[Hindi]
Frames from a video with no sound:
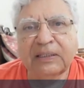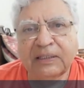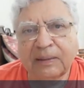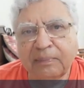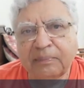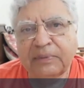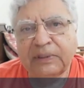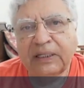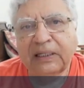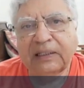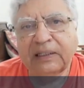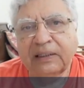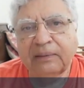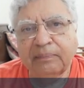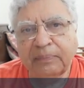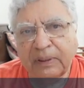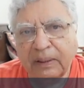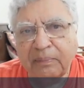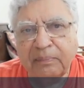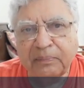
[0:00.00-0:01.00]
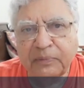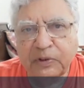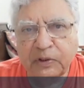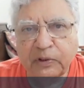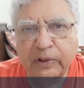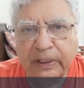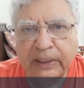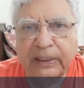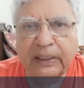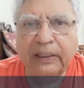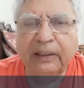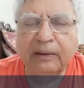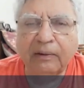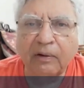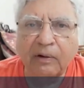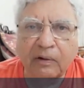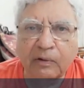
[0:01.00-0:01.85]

समझा कि ब्रह्म जो है